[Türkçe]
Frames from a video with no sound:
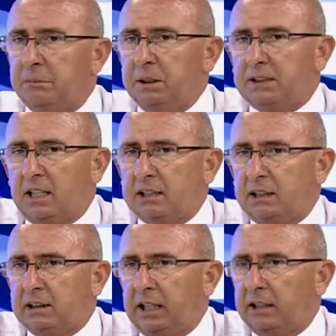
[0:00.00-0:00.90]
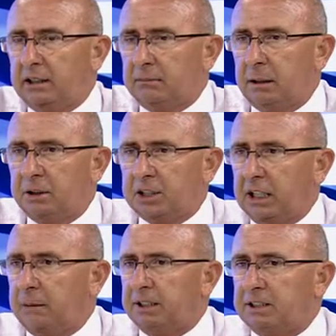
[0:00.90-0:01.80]
İsterseniz eğitimde bir
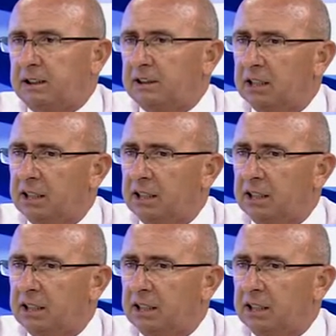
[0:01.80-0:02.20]
şey yapasınız